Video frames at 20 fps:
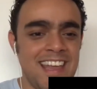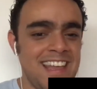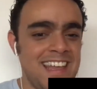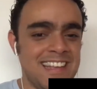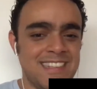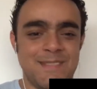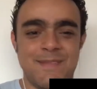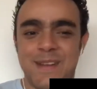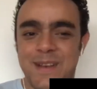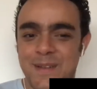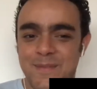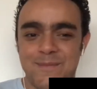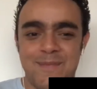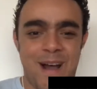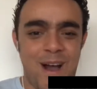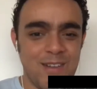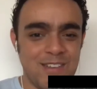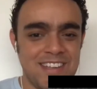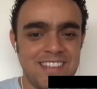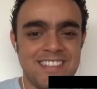Esse
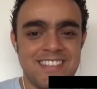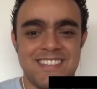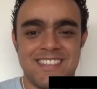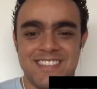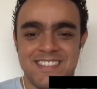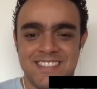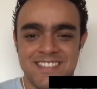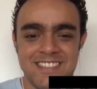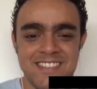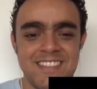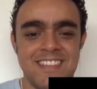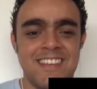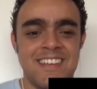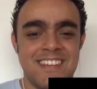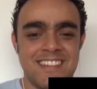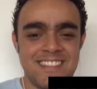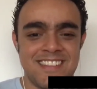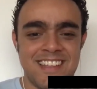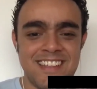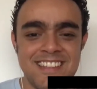berimbau, gente.
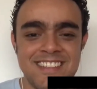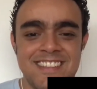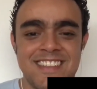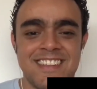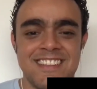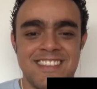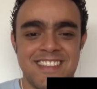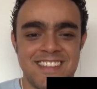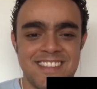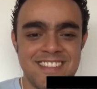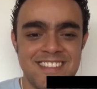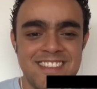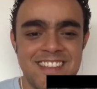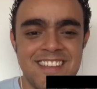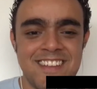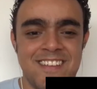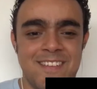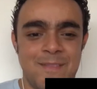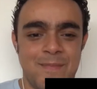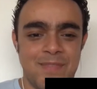Tan, tan, tan,
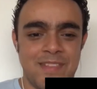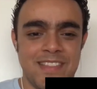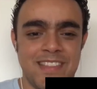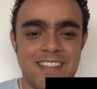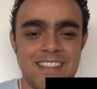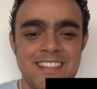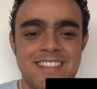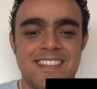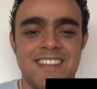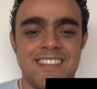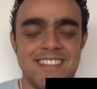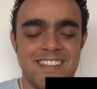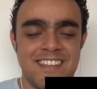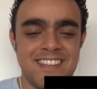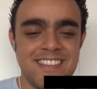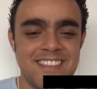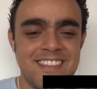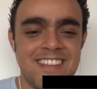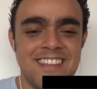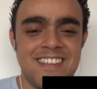tan, tan, tan,
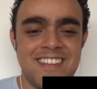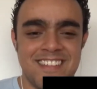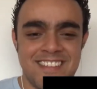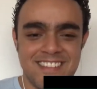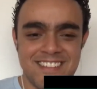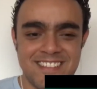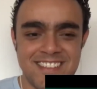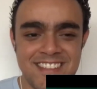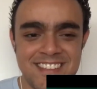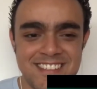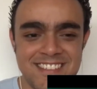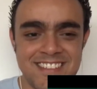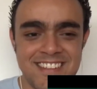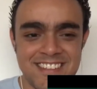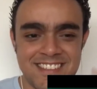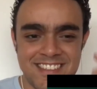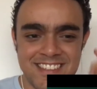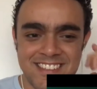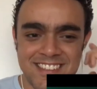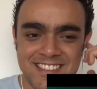tan, tan, tan,
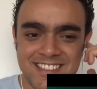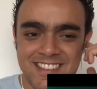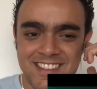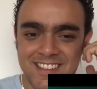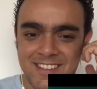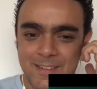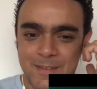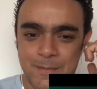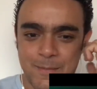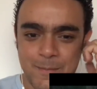tan, tan, tan.